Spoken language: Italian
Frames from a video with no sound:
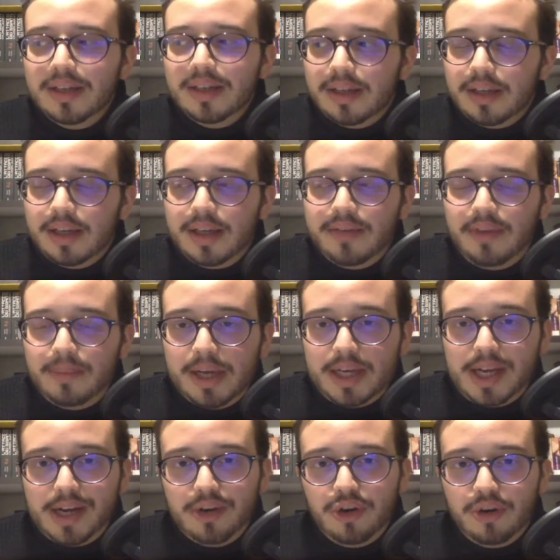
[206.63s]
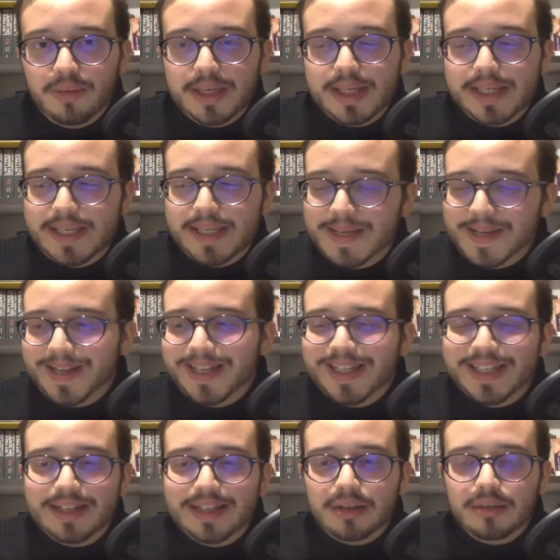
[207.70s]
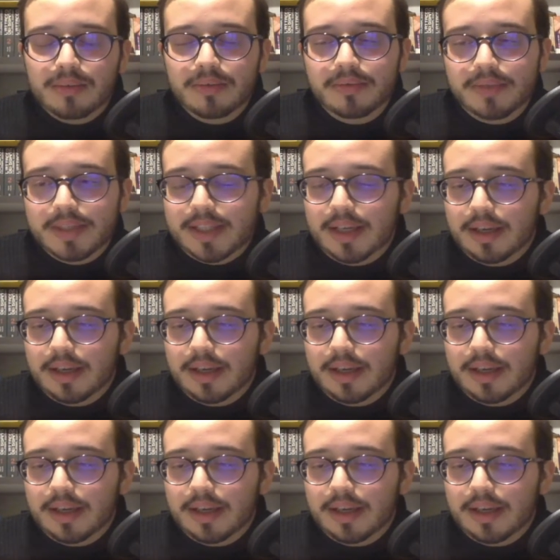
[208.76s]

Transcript: E vabbè, Kagome è, comunque sì,